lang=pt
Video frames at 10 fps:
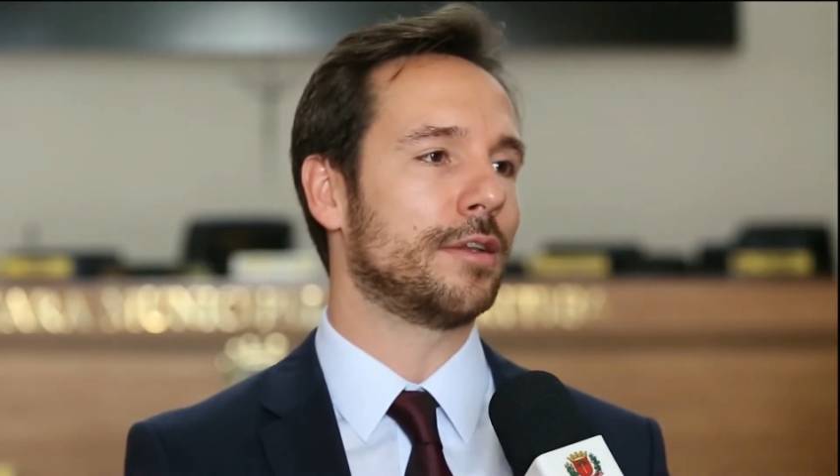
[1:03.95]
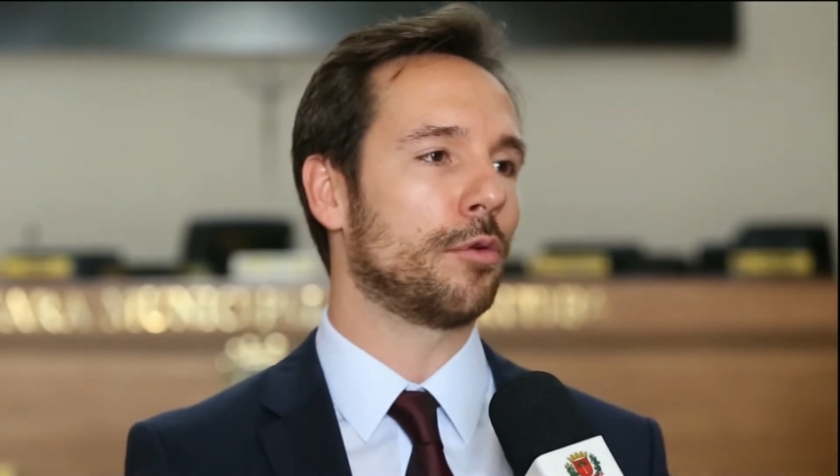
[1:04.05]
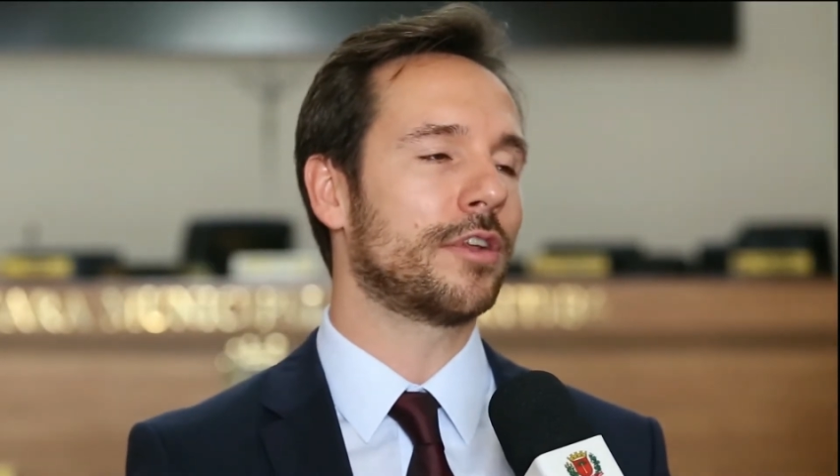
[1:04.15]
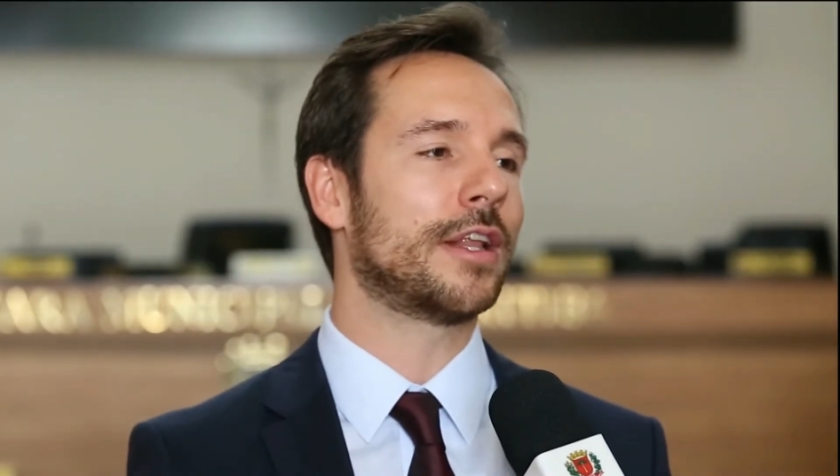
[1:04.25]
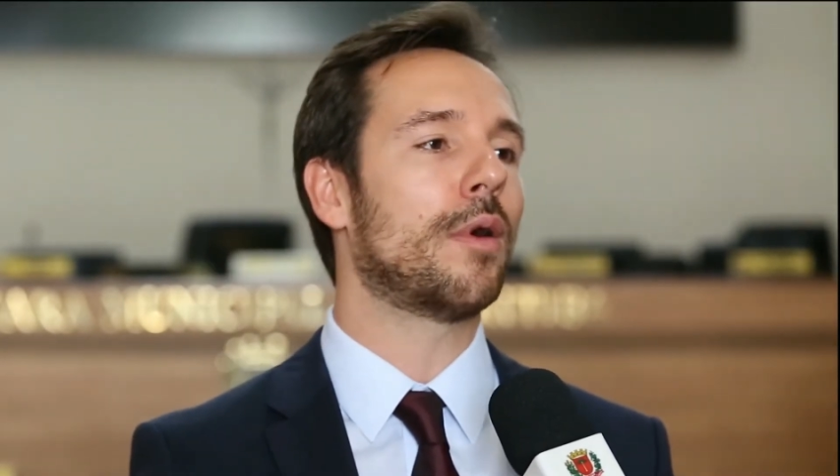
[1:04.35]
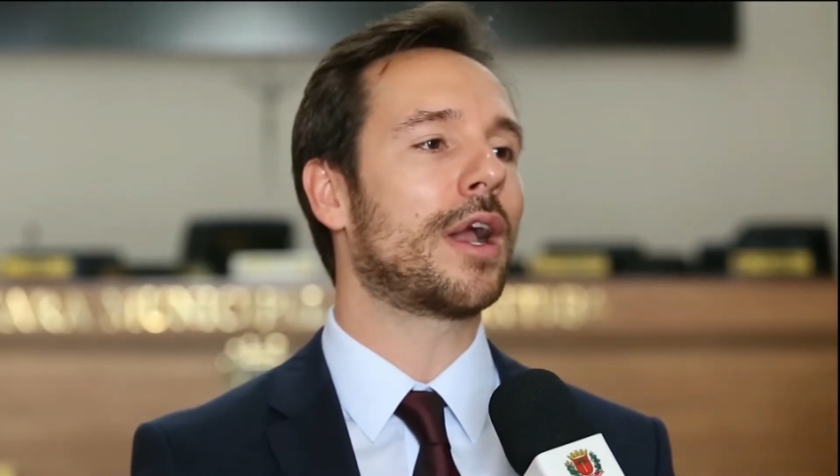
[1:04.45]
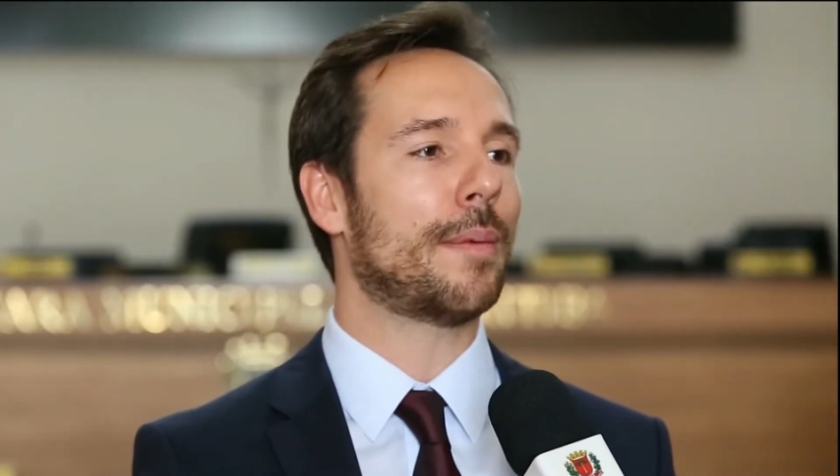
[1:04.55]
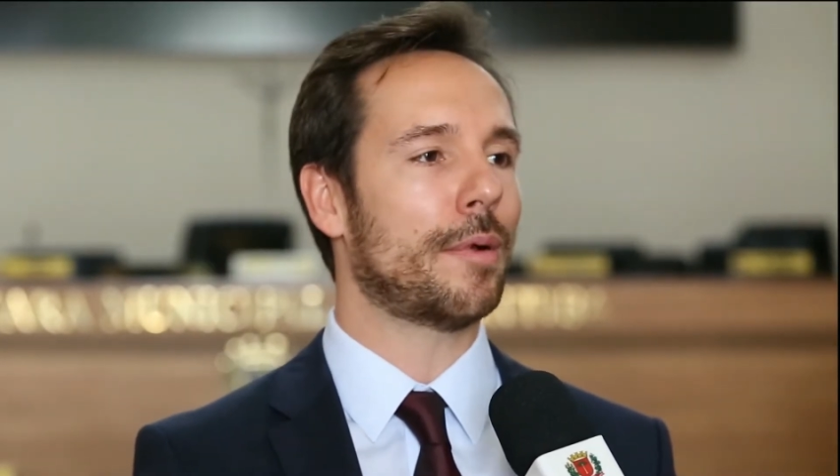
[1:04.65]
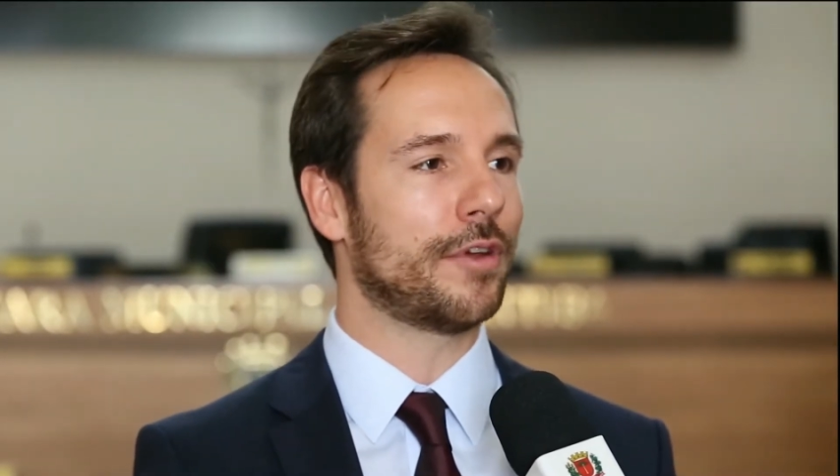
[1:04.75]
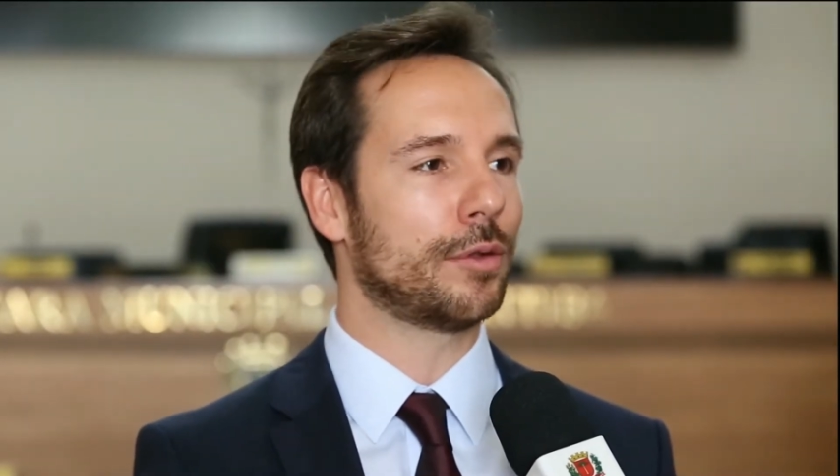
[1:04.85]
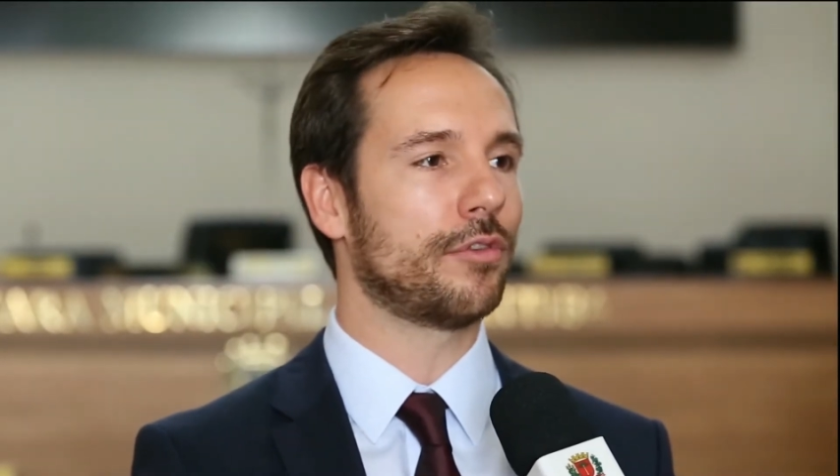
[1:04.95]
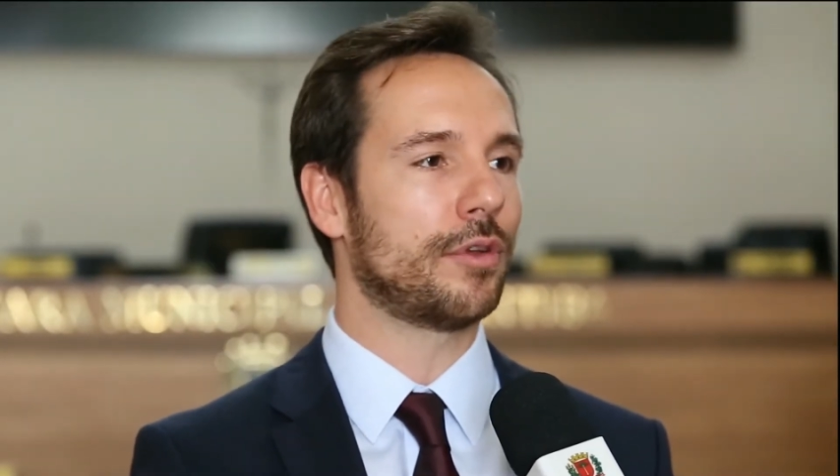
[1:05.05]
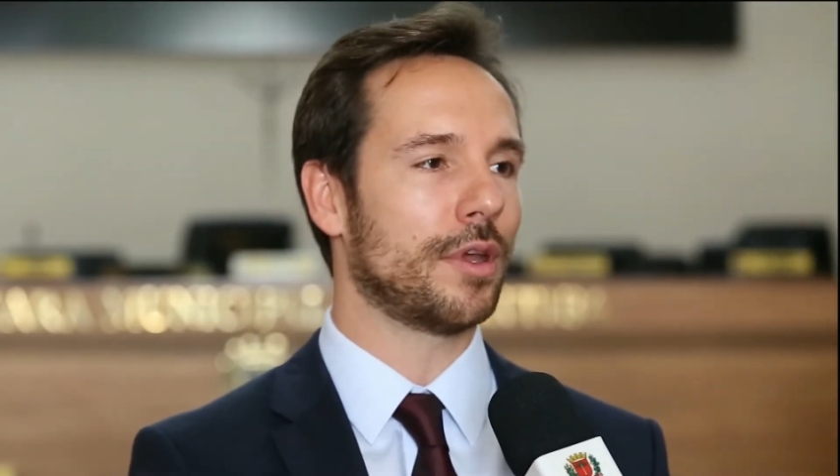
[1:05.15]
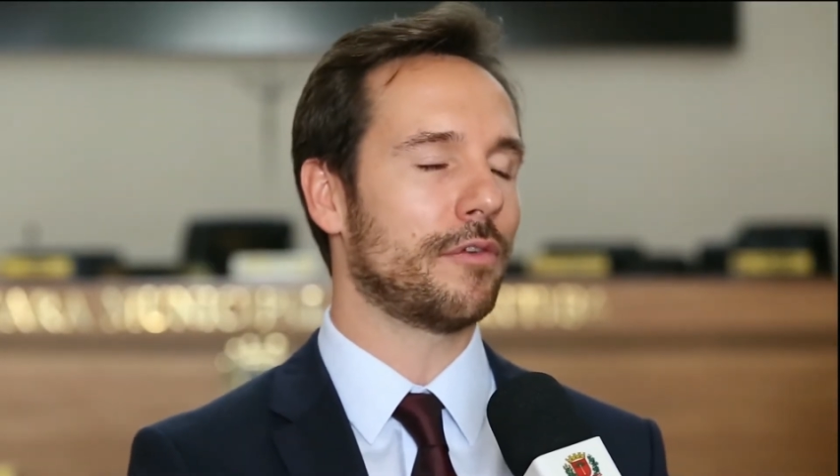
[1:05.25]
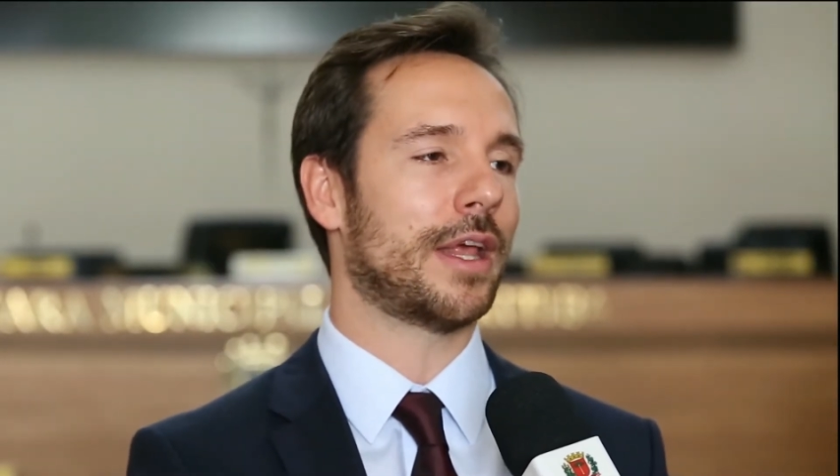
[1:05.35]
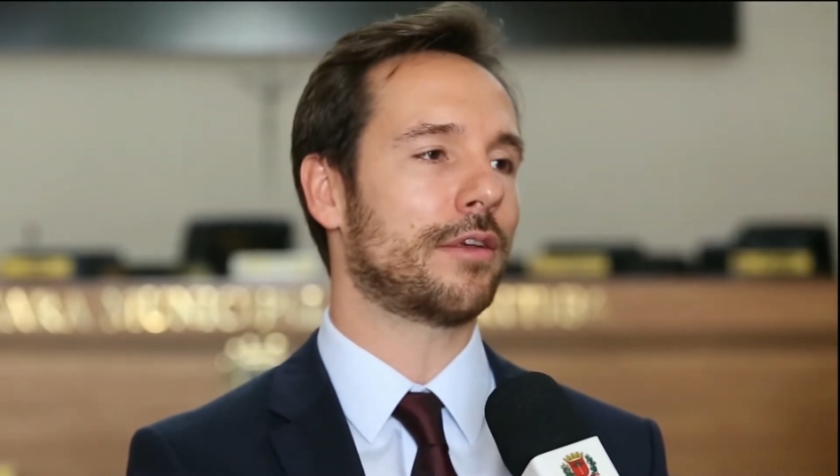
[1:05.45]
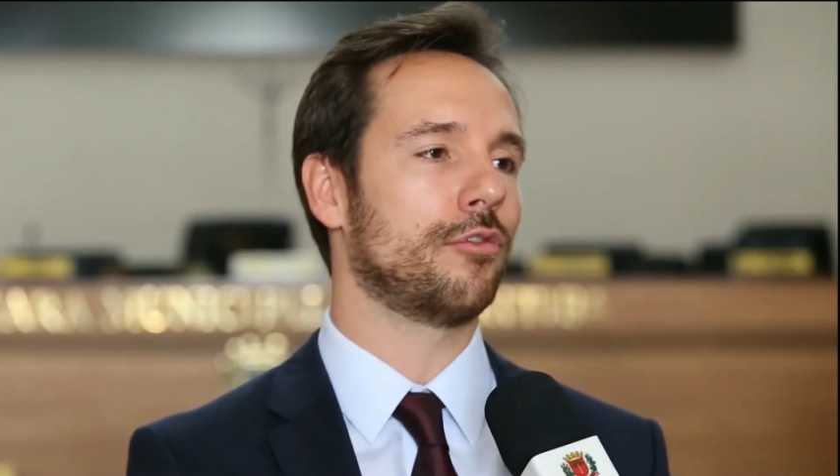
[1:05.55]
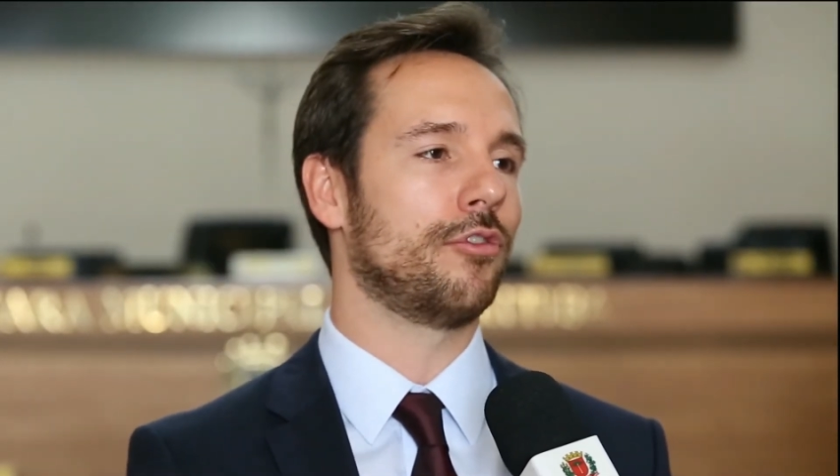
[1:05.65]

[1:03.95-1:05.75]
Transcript: Então o cidadão acaba vendo sim o reflexo